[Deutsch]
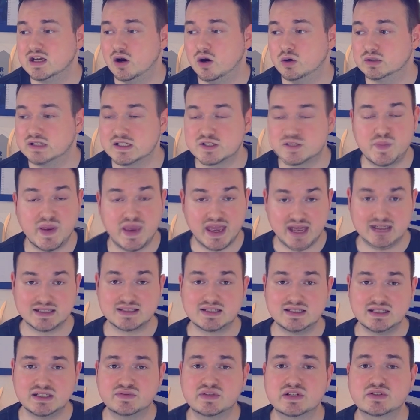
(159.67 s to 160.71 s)
auch das
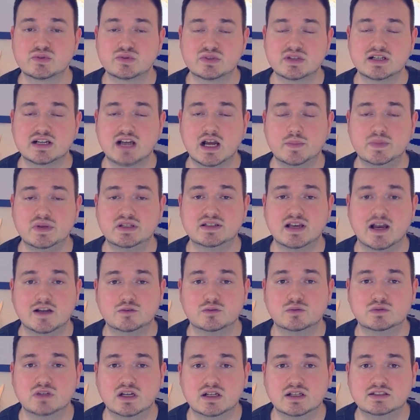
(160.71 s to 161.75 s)
beherzigen, was unser
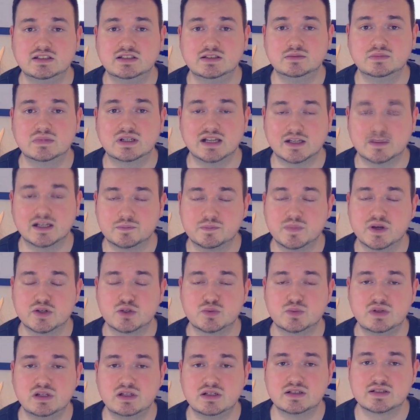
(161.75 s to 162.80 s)
Capitano nach dem
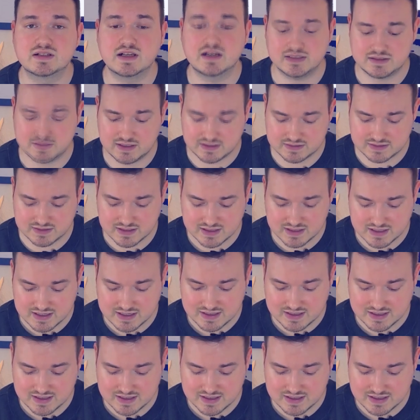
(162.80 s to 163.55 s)
Gladbach-Spiel gesagt hat,